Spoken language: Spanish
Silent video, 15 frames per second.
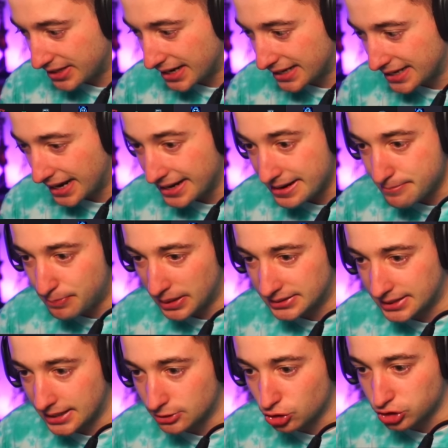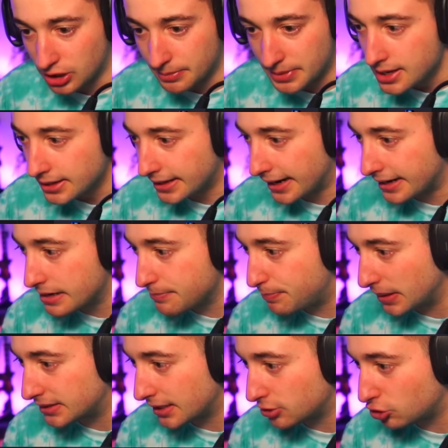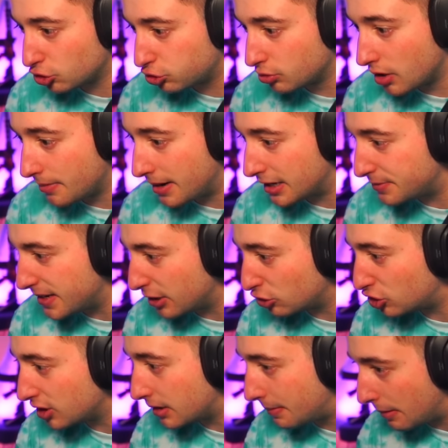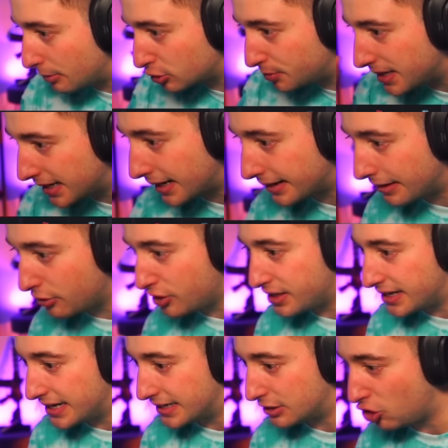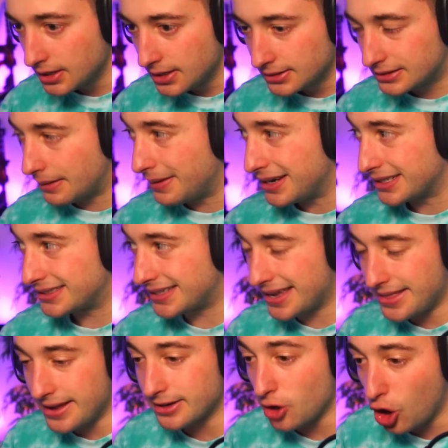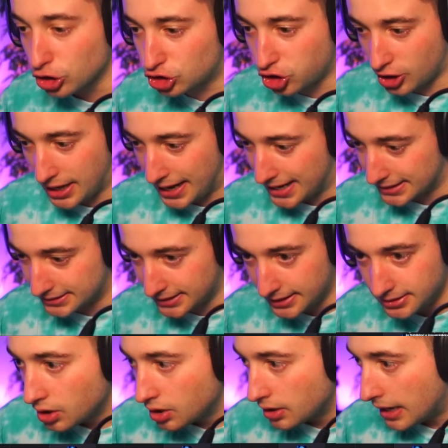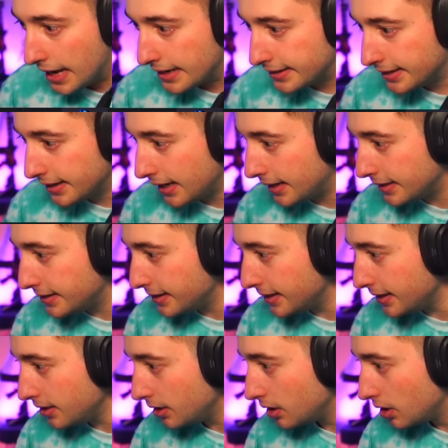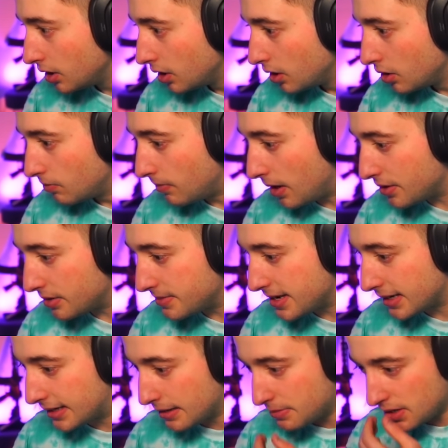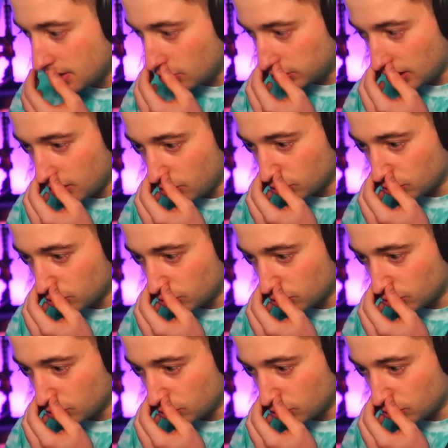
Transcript: Ahora que ganen pasta estos también. Que ganen pasta estos vale Bien, 80 para los bien, vale, quedan 8 cajas, ¿eh? Aire, aire. Madre mía, qué miedo tengo.